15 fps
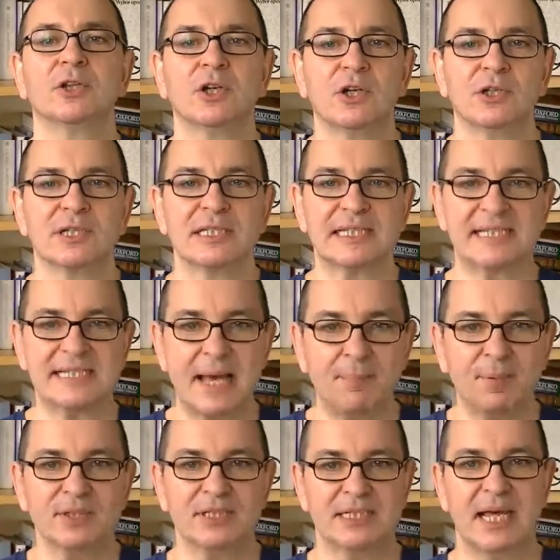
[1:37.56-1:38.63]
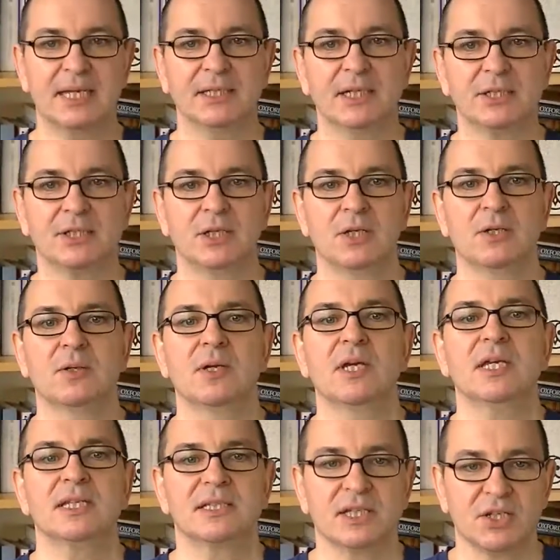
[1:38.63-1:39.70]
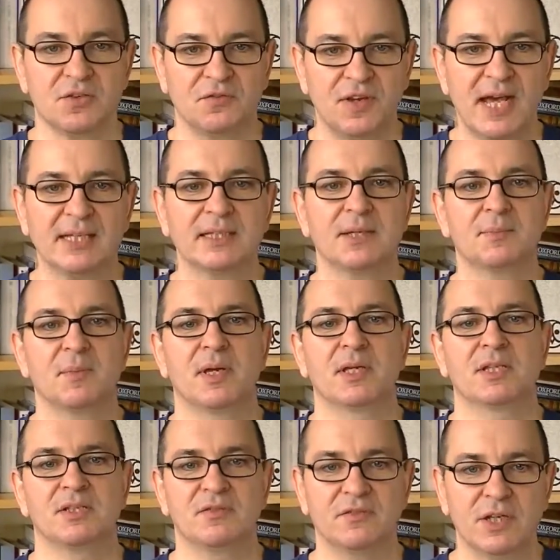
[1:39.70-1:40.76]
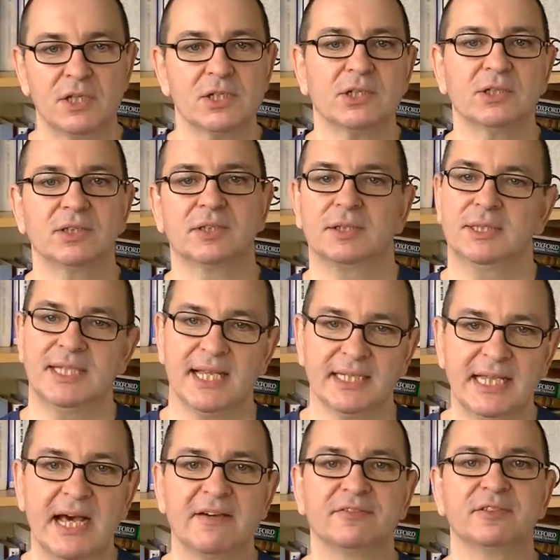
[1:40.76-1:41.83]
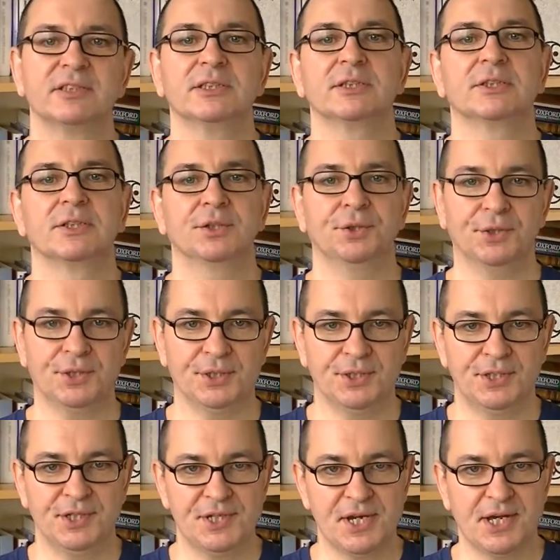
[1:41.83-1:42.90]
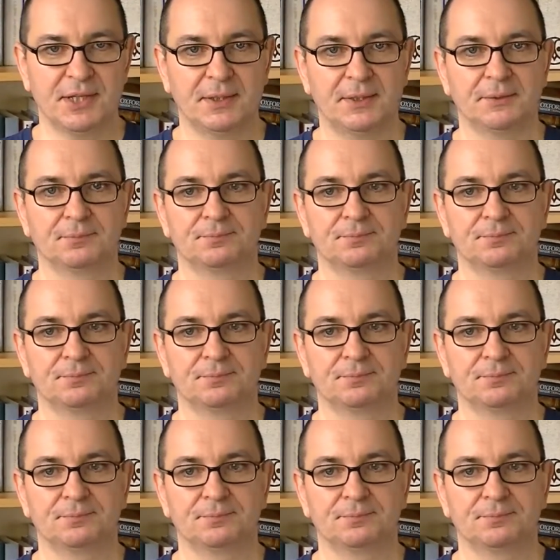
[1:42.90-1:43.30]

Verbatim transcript: do zapoznania się ze światem zwierząt na dawnych rycinach.